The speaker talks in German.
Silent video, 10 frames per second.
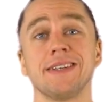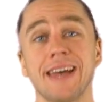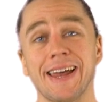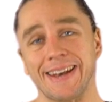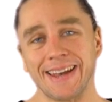
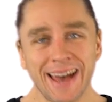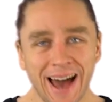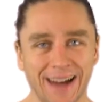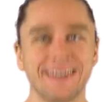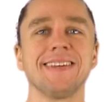Denn
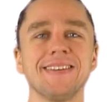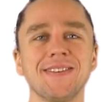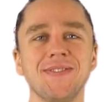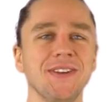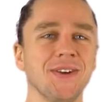an
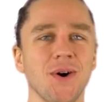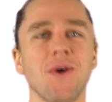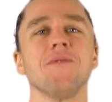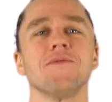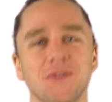dieses
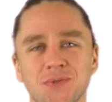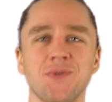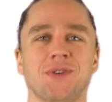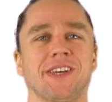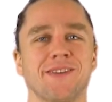Video wirst
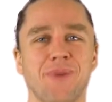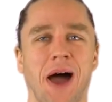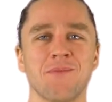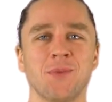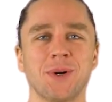du dich in ein
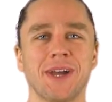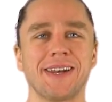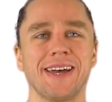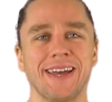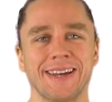paar
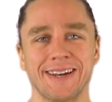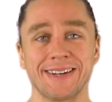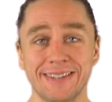Monaten erinnern,